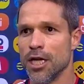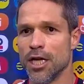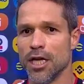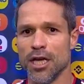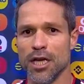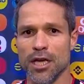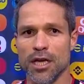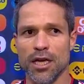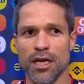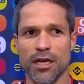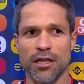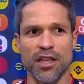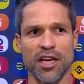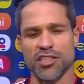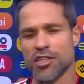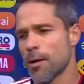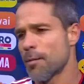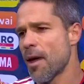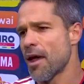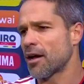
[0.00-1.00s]
E
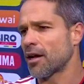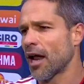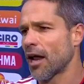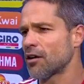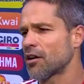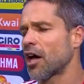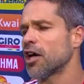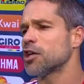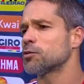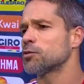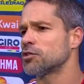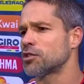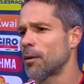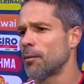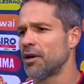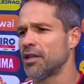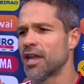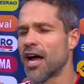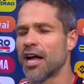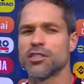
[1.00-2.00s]
deixei bem claro que a
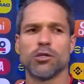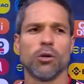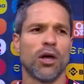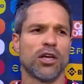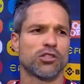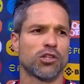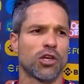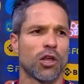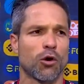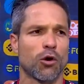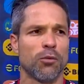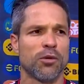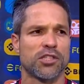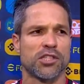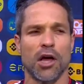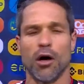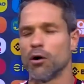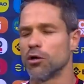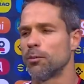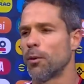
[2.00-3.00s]
responsabilidade não é só da
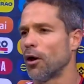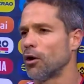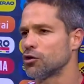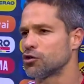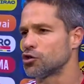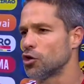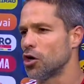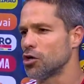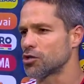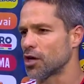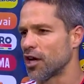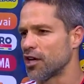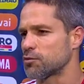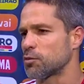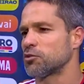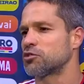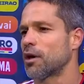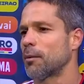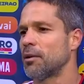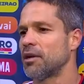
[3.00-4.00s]
comissão ou do Paulo Souza, a
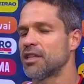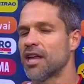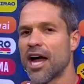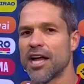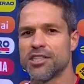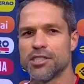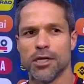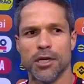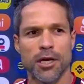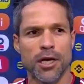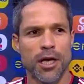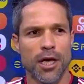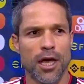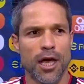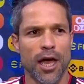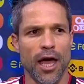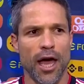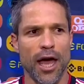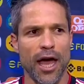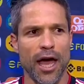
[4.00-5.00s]
responsabilidade
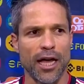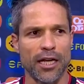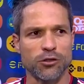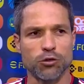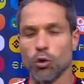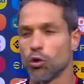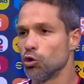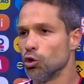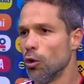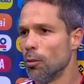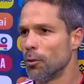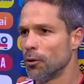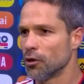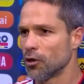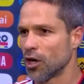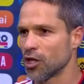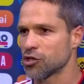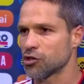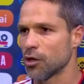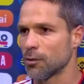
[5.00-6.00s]
é do
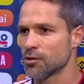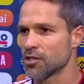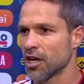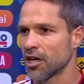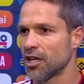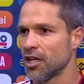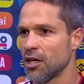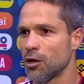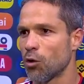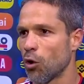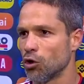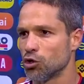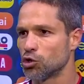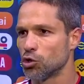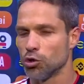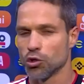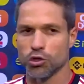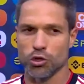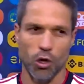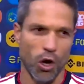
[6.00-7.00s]
grupo. Nós estamos aqui em
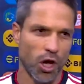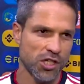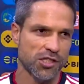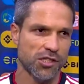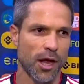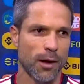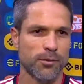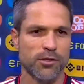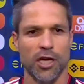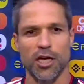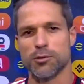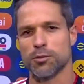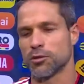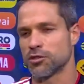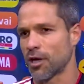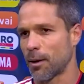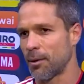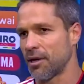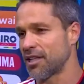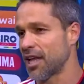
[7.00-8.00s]
conjunto, nós temos a
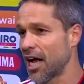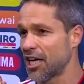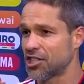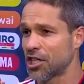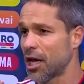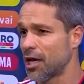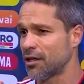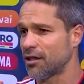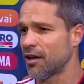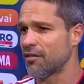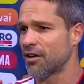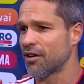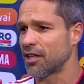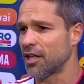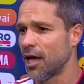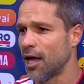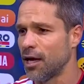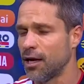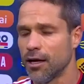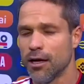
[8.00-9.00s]
responsabilidade, ele teve
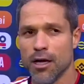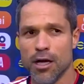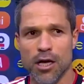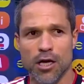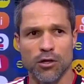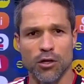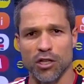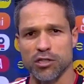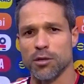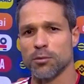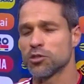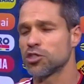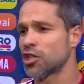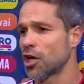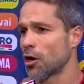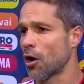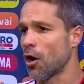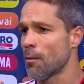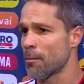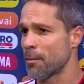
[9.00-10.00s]
a dele, nós temos
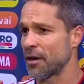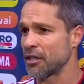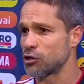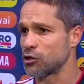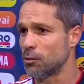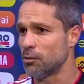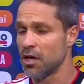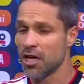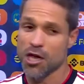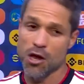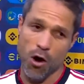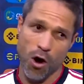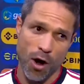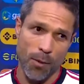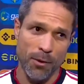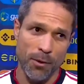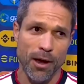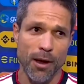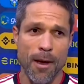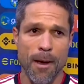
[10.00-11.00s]
que ser homem para assumir e
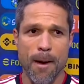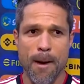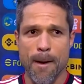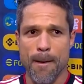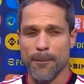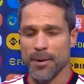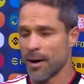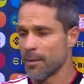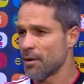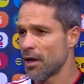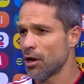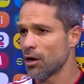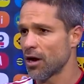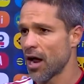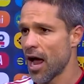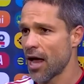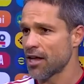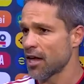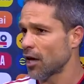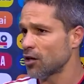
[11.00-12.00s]
homem para
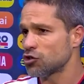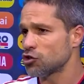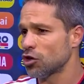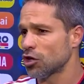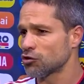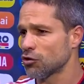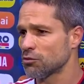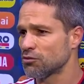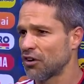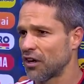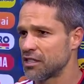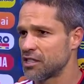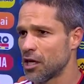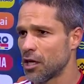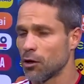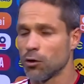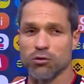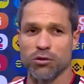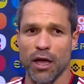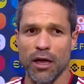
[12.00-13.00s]
melhorar e é isso que nós vamos
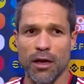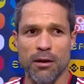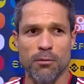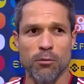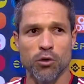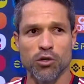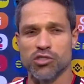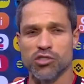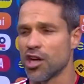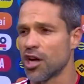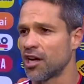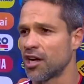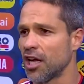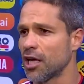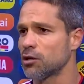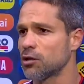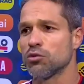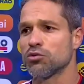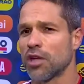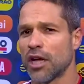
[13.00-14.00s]
fazer. Não tem muito
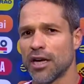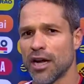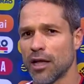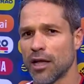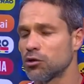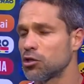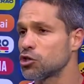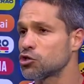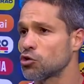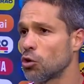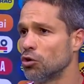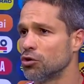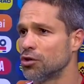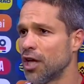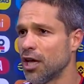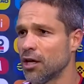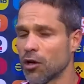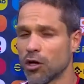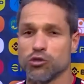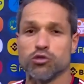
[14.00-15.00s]
segredo, não tem nada que
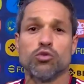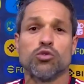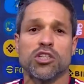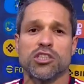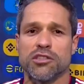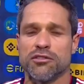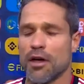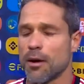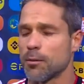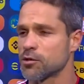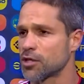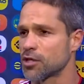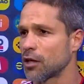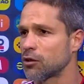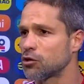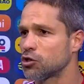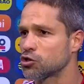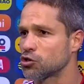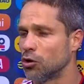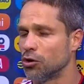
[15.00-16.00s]
esconder, nós nunca tivemos
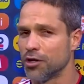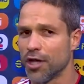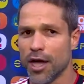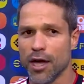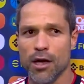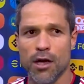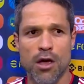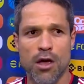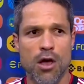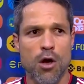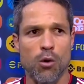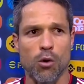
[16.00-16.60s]
nada que esconder.